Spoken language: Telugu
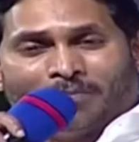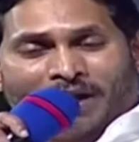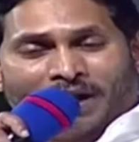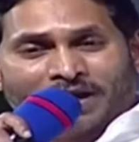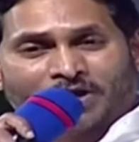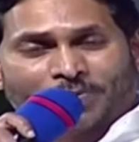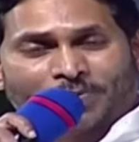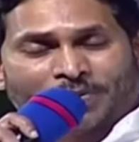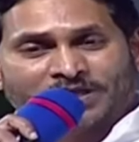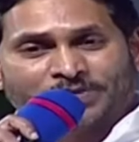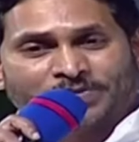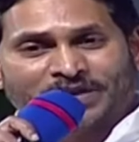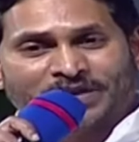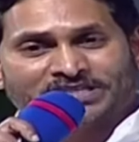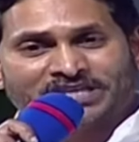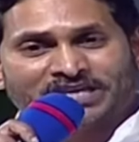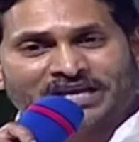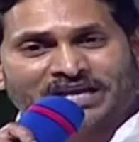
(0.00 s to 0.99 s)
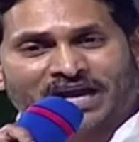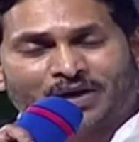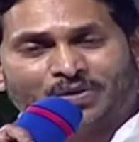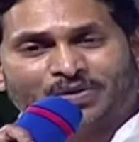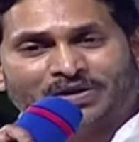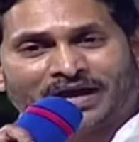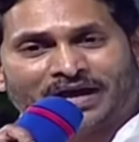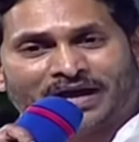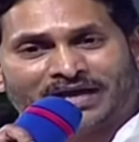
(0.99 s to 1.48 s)
మనకు ప్రతిపక్షంగా
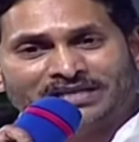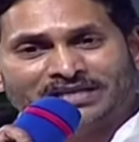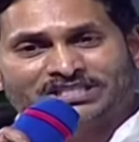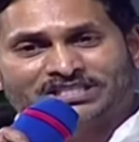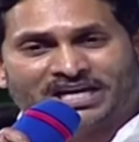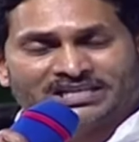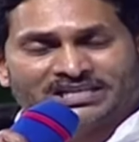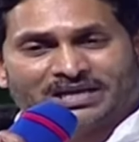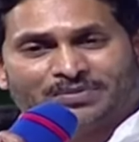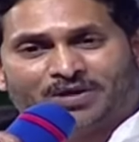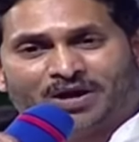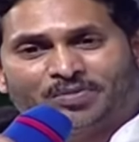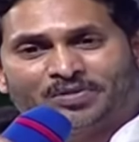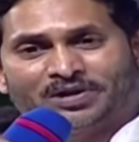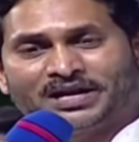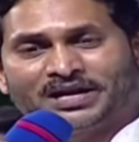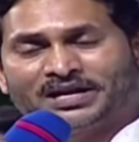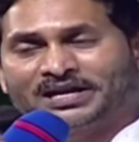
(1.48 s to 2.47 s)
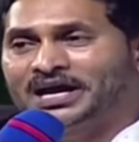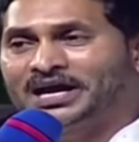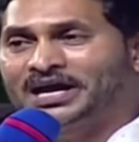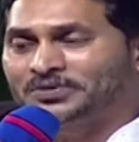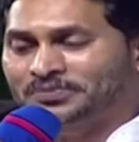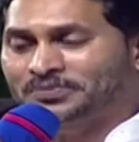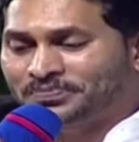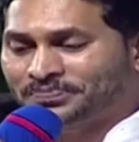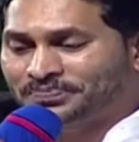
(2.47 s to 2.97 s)
ఉన్న చంద్రబాబు నాయుడు
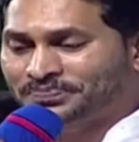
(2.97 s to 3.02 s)
గారు